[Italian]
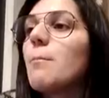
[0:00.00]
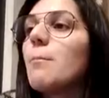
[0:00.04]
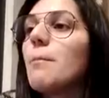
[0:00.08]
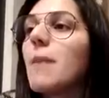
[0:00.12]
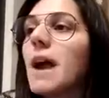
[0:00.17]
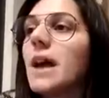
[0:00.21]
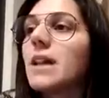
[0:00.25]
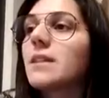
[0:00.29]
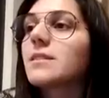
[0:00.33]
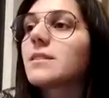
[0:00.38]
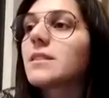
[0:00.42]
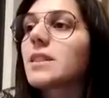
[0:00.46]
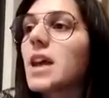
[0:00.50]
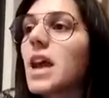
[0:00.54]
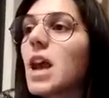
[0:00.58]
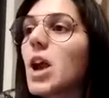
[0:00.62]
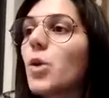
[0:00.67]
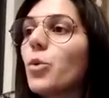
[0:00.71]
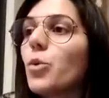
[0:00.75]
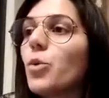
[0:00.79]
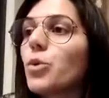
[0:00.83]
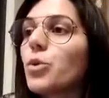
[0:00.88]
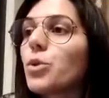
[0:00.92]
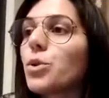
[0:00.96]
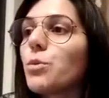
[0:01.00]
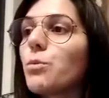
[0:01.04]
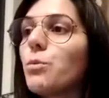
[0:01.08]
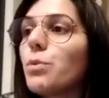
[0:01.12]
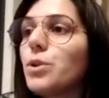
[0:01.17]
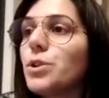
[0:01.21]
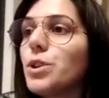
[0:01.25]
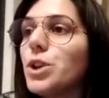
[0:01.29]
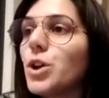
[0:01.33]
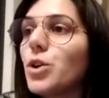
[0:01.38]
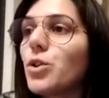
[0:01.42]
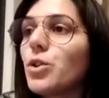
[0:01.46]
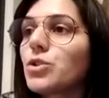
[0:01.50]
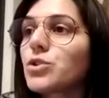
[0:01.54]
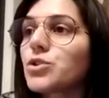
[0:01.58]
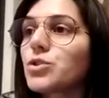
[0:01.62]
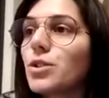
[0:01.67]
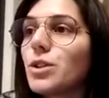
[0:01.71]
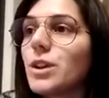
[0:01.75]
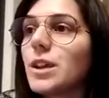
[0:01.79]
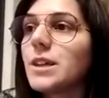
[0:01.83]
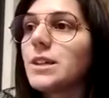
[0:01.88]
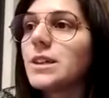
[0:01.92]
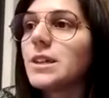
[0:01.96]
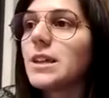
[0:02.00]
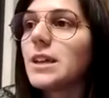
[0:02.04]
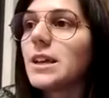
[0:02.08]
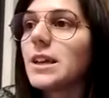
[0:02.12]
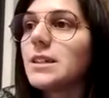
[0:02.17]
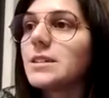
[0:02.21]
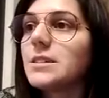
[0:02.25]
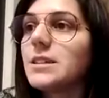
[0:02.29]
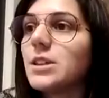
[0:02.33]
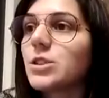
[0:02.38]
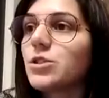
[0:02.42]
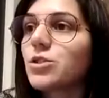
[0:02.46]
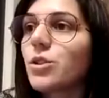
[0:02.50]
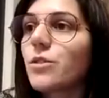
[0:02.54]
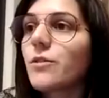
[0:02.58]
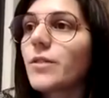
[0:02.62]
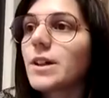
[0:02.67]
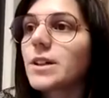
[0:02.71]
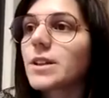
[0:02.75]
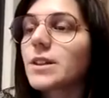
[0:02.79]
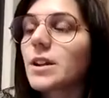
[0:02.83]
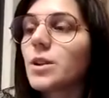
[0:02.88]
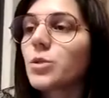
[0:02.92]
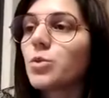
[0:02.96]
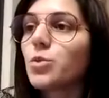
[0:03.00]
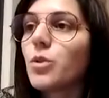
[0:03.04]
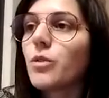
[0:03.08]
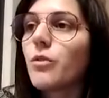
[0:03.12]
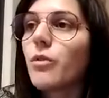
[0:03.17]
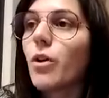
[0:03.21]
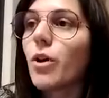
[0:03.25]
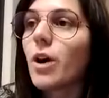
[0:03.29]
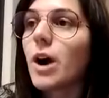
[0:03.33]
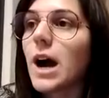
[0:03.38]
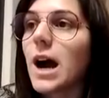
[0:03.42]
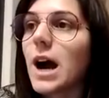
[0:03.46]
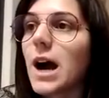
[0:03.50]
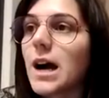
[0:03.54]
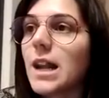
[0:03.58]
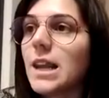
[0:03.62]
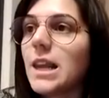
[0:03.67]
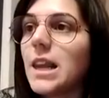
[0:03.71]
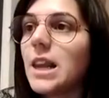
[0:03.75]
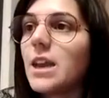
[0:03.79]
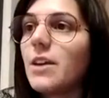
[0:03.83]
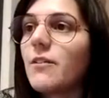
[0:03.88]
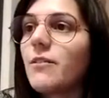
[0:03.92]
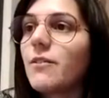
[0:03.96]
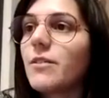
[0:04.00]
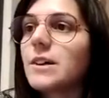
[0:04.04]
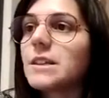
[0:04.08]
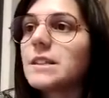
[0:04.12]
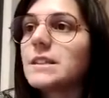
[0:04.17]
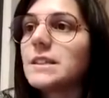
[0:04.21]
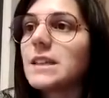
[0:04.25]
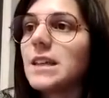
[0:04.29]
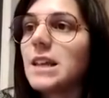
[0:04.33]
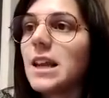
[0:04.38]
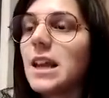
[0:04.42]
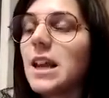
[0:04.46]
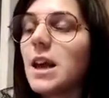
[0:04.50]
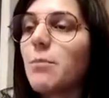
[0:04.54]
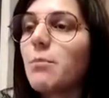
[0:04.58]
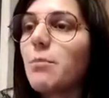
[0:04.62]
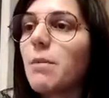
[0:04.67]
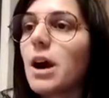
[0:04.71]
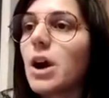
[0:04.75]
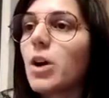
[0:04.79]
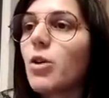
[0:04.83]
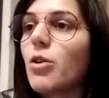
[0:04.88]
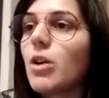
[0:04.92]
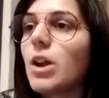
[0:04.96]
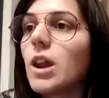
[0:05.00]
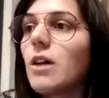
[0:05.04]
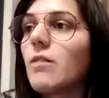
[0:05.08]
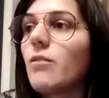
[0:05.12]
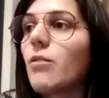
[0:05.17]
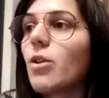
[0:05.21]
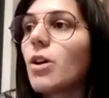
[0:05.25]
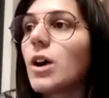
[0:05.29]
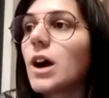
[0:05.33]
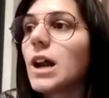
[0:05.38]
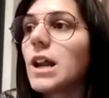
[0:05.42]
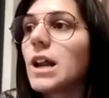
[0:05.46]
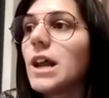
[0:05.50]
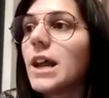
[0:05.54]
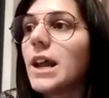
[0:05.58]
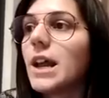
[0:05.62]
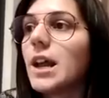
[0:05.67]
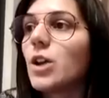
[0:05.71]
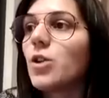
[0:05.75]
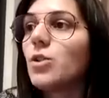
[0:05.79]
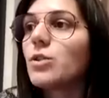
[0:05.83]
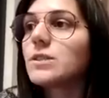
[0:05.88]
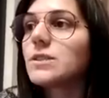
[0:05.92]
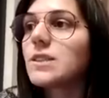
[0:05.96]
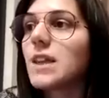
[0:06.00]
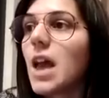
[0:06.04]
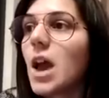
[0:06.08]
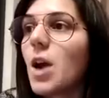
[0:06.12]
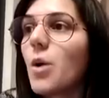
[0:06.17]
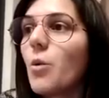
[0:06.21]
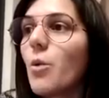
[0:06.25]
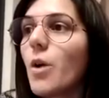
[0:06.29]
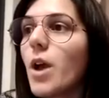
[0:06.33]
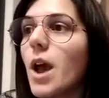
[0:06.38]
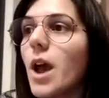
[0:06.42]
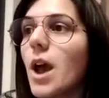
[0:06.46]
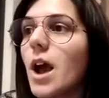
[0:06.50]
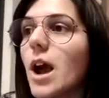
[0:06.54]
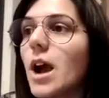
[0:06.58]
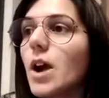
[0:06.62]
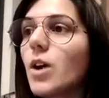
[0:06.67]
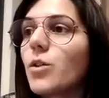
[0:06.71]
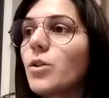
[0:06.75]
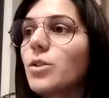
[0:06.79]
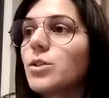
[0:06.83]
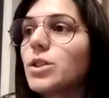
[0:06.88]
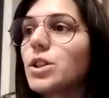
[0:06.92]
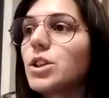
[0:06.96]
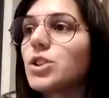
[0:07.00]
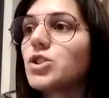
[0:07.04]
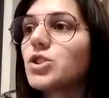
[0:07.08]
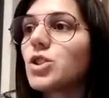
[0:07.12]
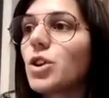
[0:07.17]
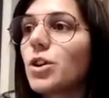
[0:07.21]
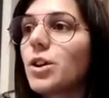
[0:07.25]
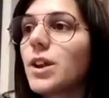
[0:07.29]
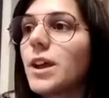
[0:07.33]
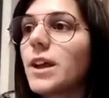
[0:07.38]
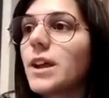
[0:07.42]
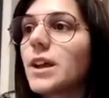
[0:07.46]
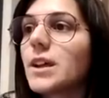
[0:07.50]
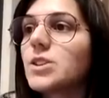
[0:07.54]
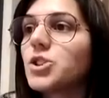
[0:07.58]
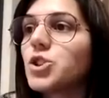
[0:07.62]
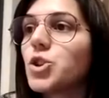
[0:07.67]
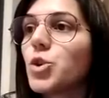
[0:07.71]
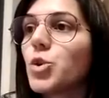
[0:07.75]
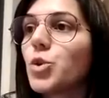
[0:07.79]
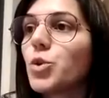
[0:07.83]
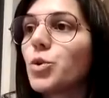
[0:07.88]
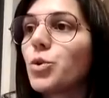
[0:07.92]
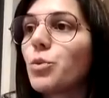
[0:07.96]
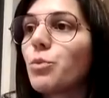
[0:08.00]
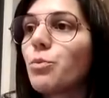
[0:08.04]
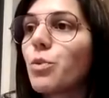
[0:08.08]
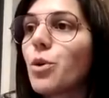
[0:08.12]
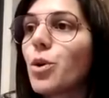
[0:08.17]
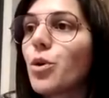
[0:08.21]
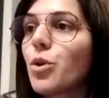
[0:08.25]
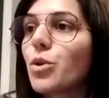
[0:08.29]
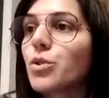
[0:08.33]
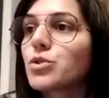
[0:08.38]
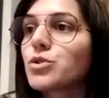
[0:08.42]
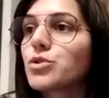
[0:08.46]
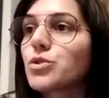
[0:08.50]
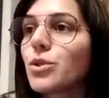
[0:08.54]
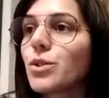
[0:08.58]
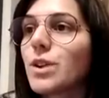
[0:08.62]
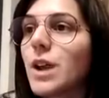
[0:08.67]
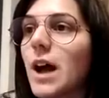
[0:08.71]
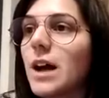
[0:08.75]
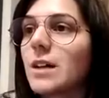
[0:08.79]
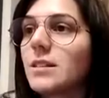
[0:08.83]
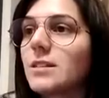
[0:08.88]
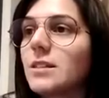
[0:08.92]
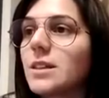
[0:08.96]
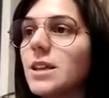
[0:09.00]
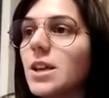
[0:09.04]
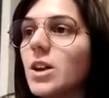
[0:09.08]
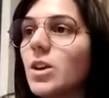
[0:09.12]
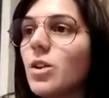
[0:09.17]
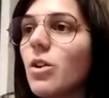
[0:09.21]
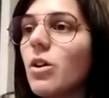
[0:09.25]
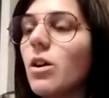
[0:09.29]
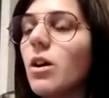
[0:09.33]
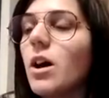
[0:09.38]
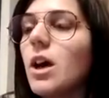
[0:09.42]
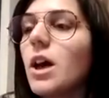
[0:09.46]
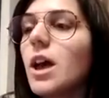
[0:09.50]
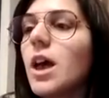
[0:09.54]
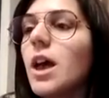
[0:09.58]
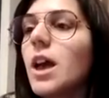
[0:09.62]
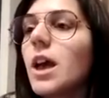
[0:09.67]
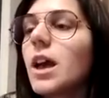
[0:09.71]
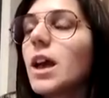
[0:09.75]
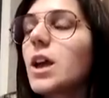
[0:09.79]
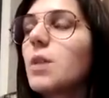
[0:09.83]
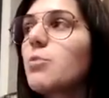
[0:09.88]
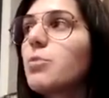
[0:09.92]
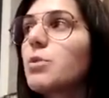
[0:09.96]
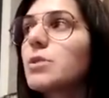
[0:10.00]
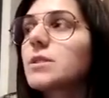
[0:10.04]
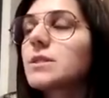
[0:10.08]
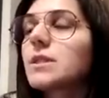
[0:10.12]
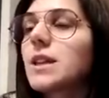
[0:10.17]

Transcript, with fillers: mentre un gruppo di consonanti che si trova tra due vocali fa sillaba con la vocale che lo segue a condizione che sia un gruppo consonantico che può